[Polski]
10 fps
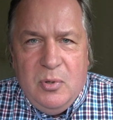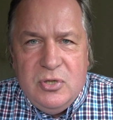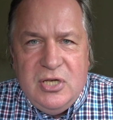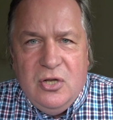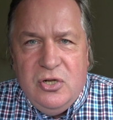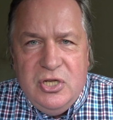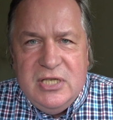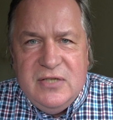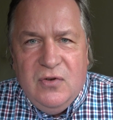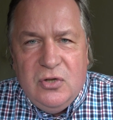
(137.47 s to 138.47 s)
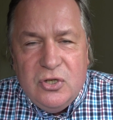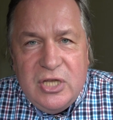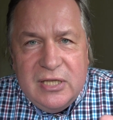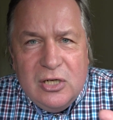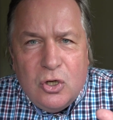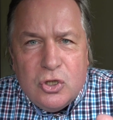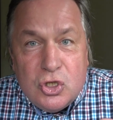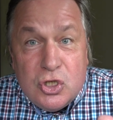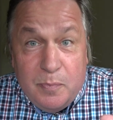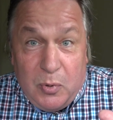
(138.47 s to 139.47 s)
polskie rolnictwo to nie tylko
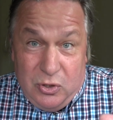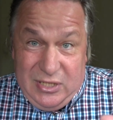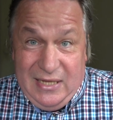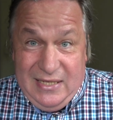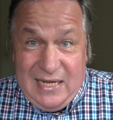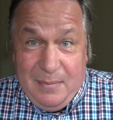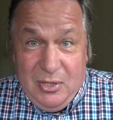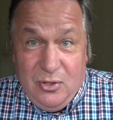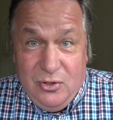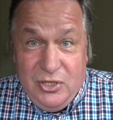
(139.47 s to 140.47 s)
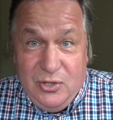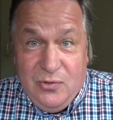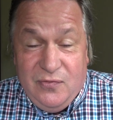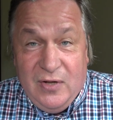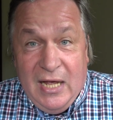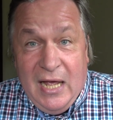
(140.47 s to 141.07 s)
3% samych rolników,